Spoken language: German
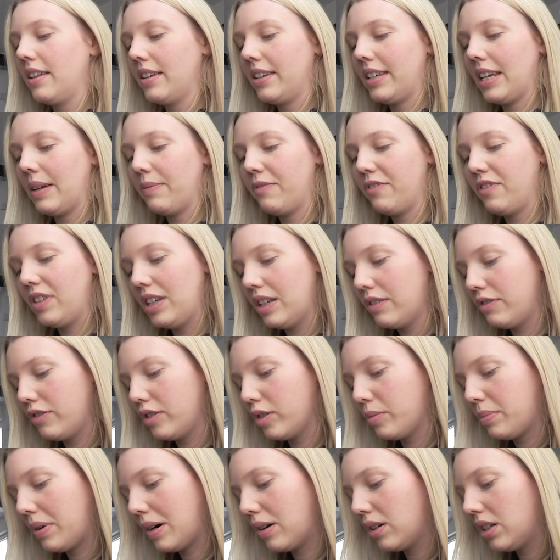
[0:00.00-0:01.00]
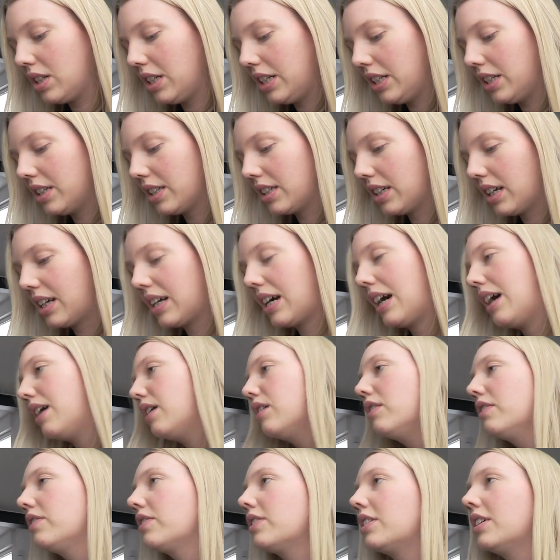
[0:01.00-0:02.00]
Ich habe viel für Pauline
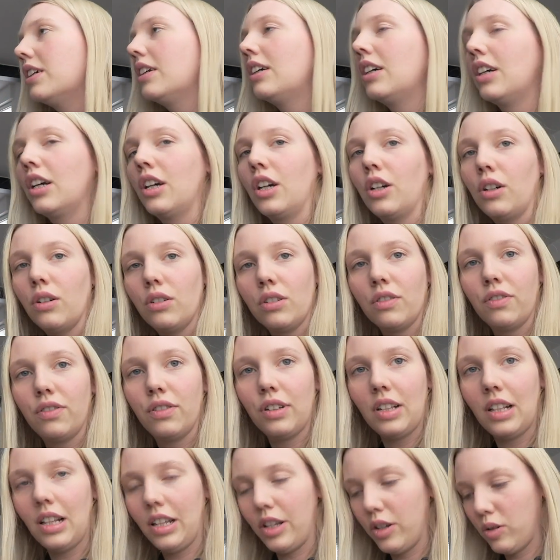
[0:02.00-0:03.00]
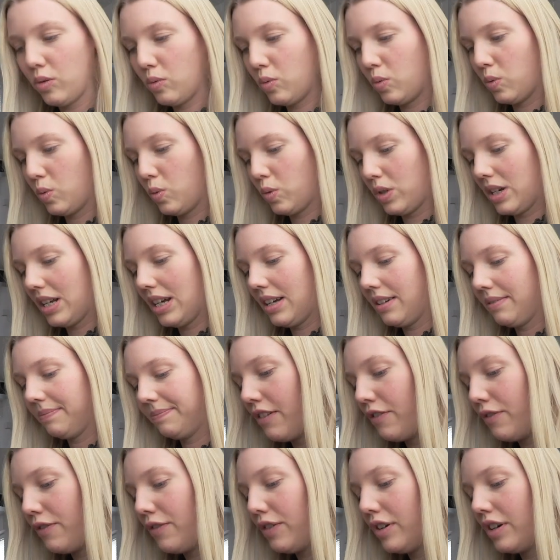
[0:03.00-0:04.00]
gekauft und für Leona.
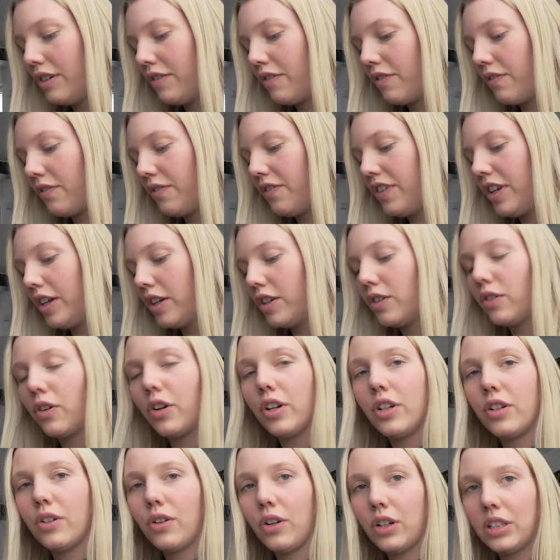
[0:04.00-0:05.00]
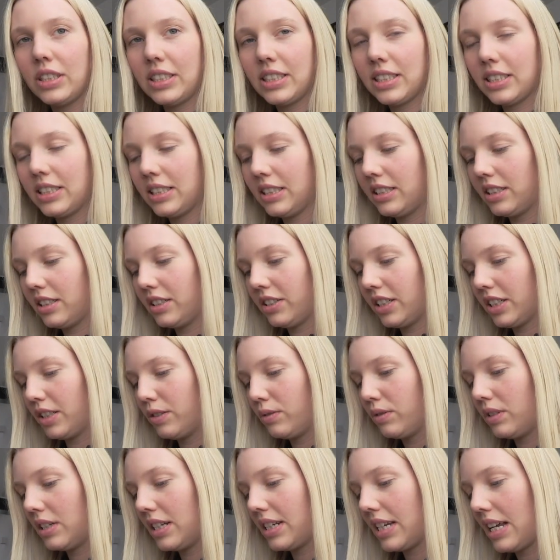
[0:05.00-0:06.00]
Für 4,99 in
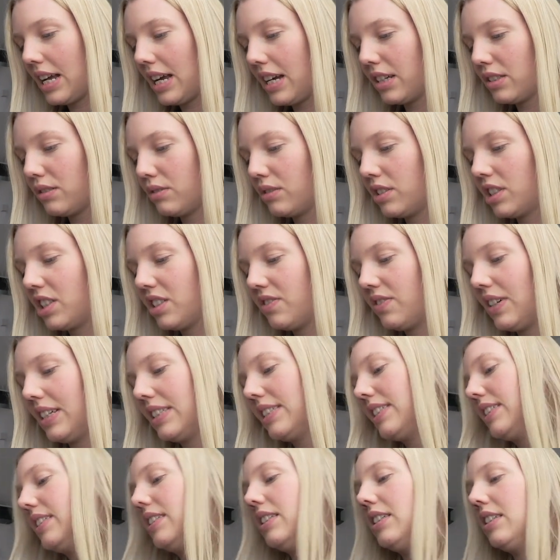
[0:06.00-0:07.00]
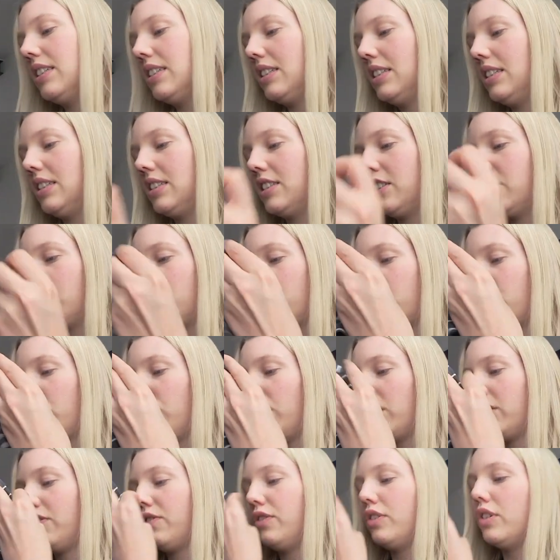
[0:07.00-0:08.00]
128 dieses
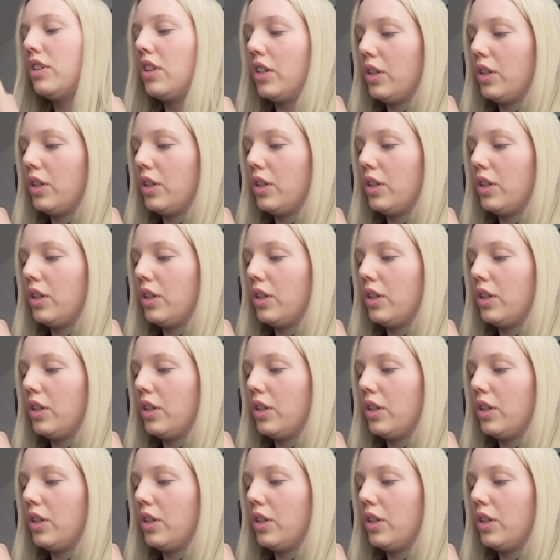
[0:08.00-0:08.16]
Shirt für